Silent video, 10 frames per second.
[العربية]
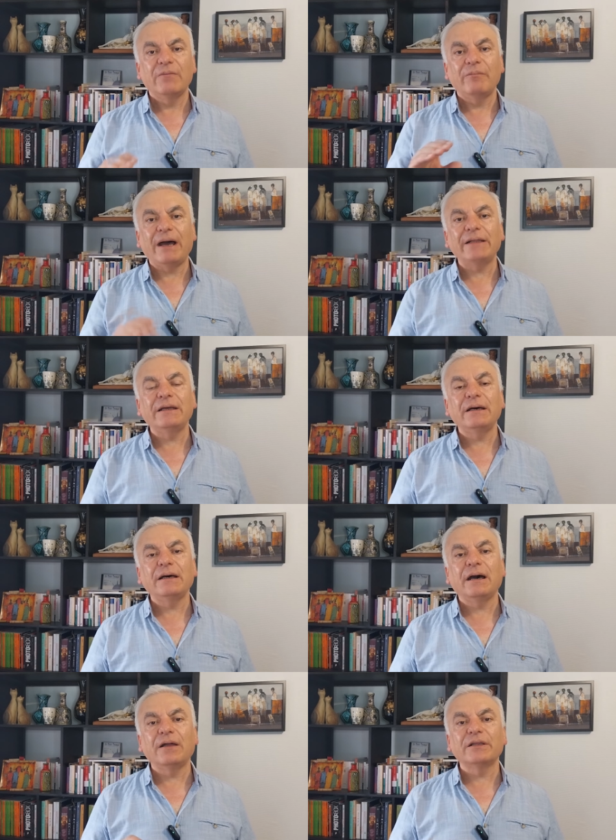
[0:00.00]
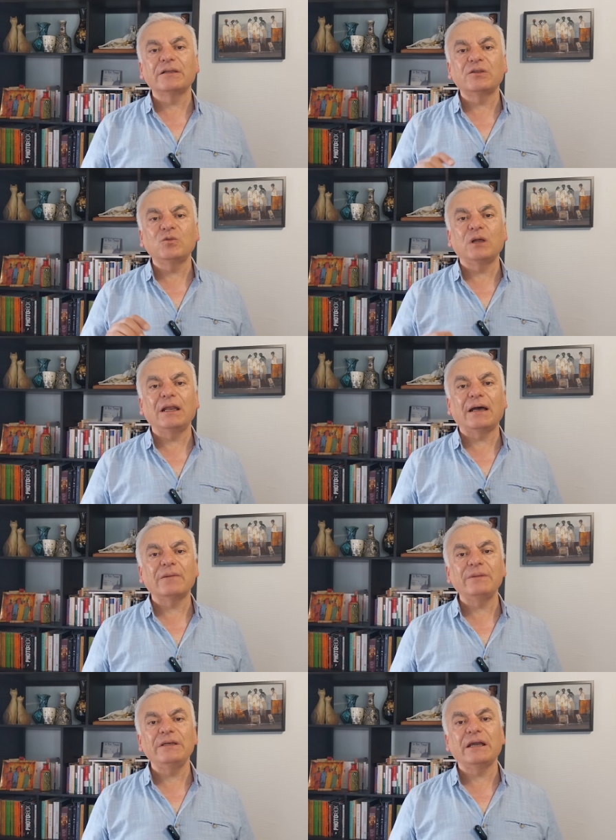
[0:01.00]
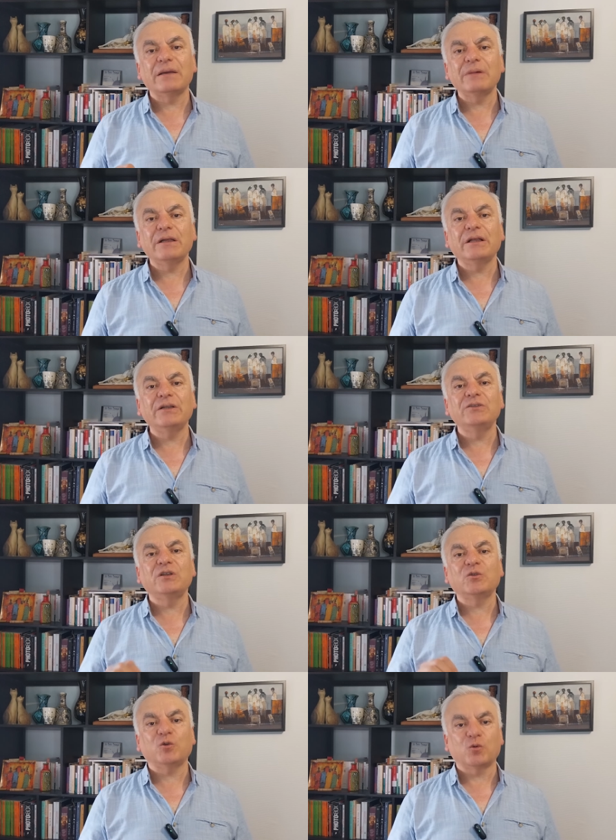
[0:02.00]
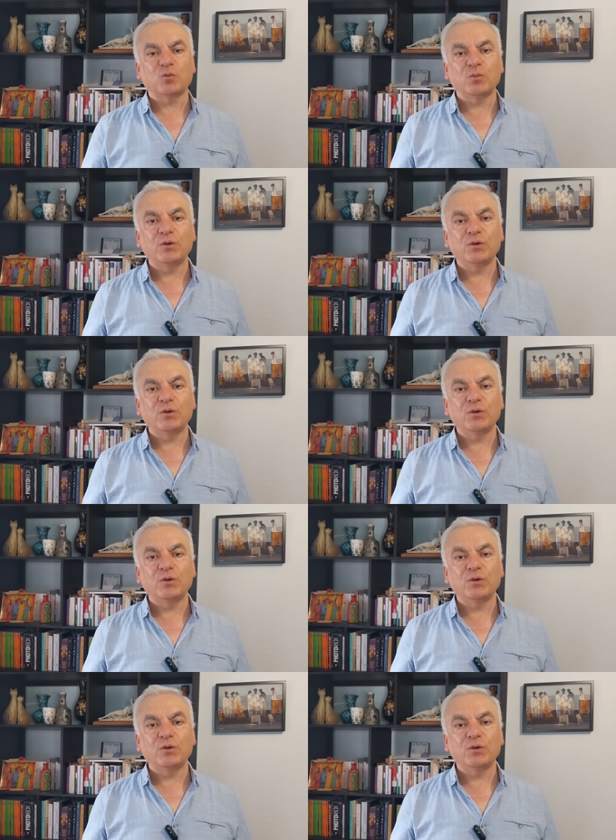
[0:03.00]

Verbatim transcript: بعدها خاضت الدول العربية كمان عدة حروب